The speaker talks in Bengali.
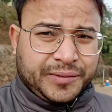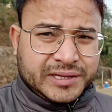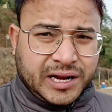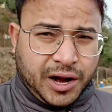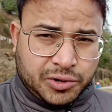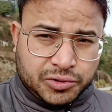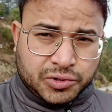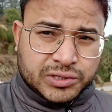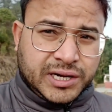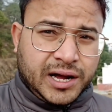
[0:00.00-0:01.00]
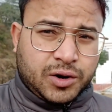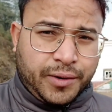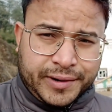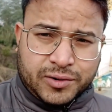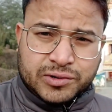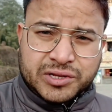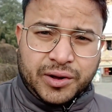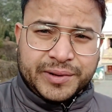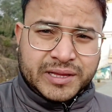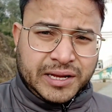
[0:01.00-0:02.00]
আমাদের আরও দুটো জায়গা কভার করতে
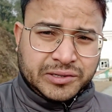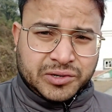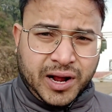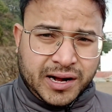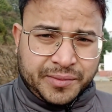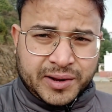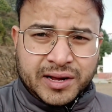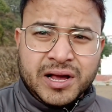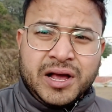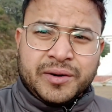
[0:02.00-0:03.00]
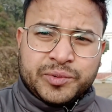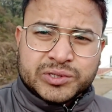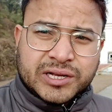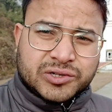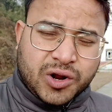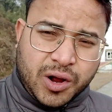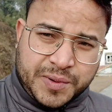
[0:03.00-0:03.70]
হবে তাই জন্য আর আমরা পূজার জন্য